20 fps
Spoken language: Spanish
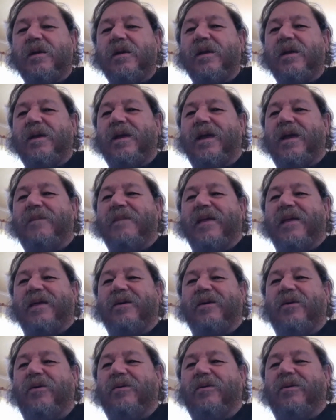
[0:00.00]
Y me
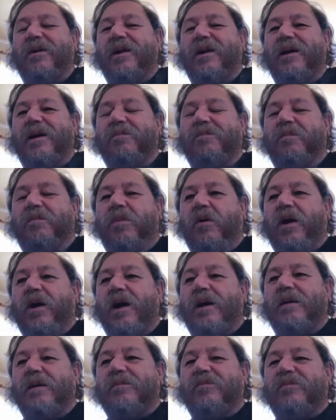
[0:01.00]
dejó con la
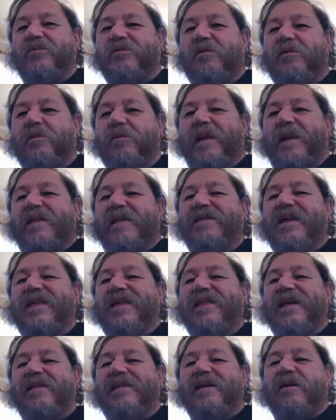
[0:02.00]
boca
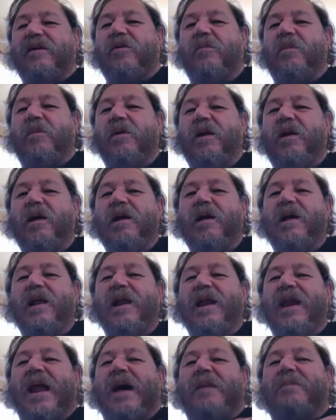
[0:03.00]
sorprendida de cómo
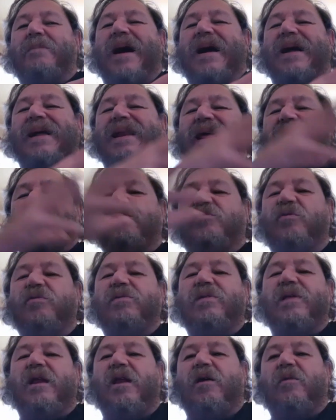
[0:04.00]
la magnitud
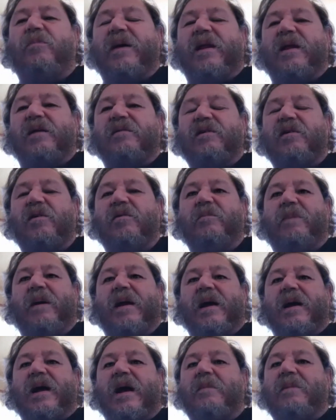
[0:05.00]
de la operación
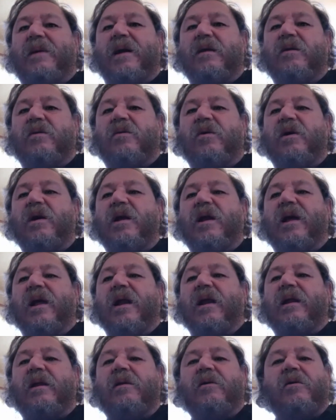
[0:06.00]
para acabar con el
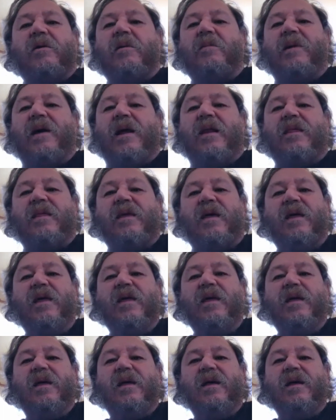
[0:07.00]
guerrero rebelde
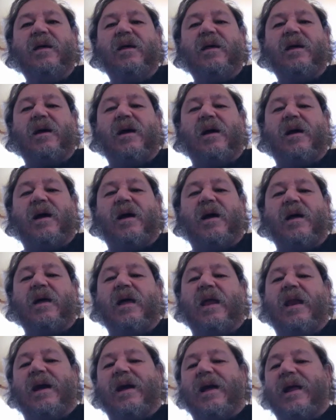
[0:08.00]
ah,
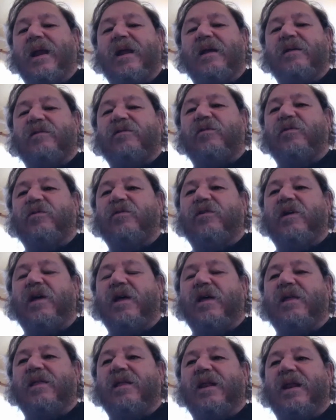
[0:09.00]
y la guerra
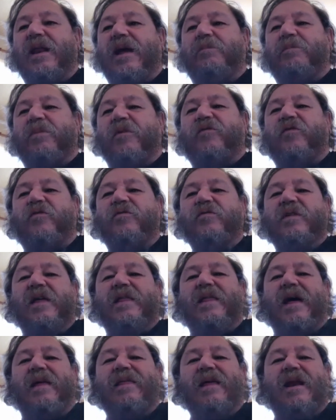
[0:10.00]
sucia, la
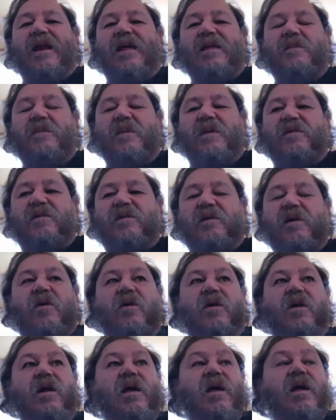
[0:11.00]
profundidad de la dimensión.